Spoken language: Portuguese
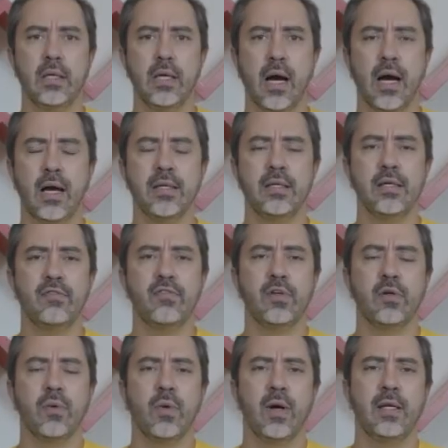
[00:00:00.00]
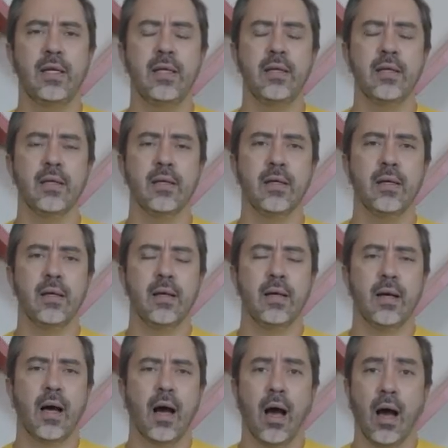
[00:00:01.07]
a rainha ficou ali,
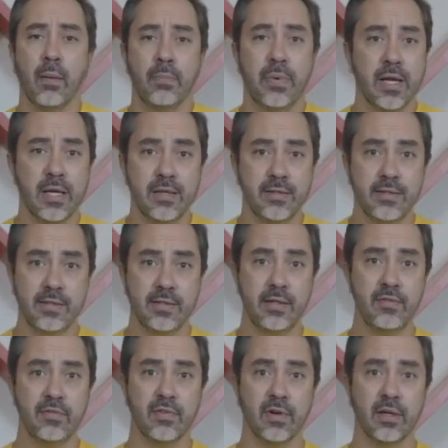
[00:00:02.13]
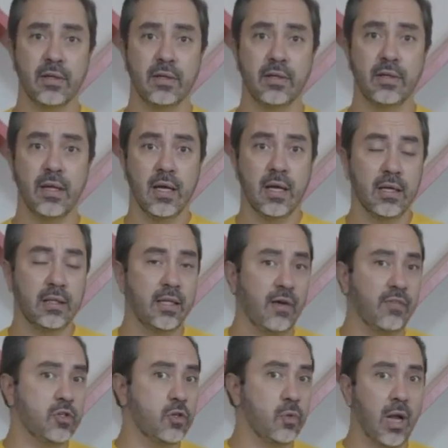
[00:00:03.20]
apreensiva.
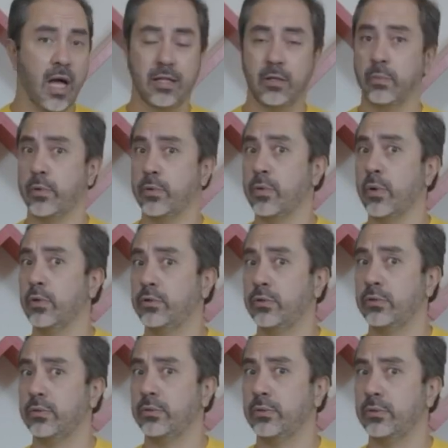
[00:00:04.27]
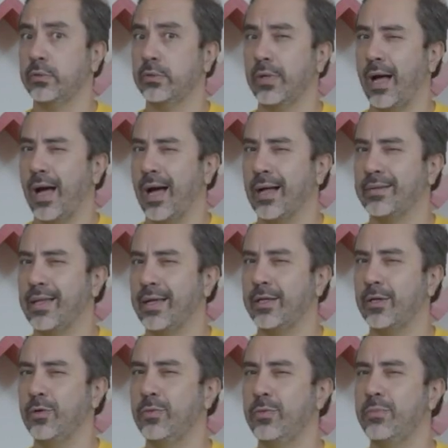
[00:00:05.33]
Andava de um lado para o outro, até
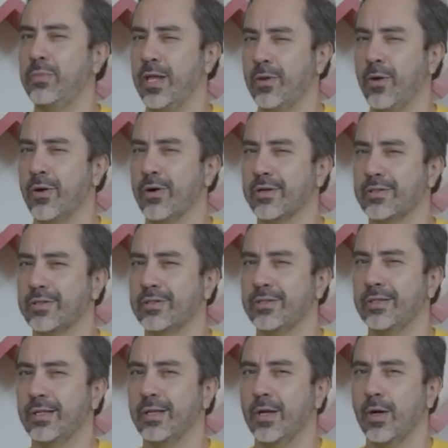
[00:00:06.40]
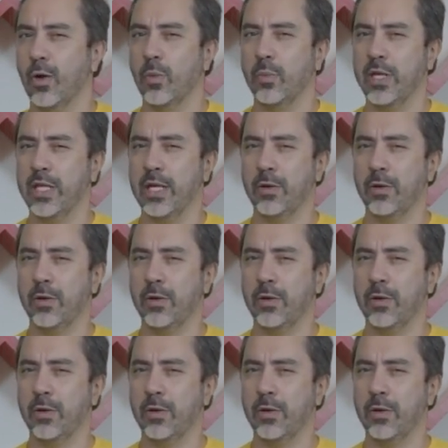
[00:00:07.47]
que um menor, um menino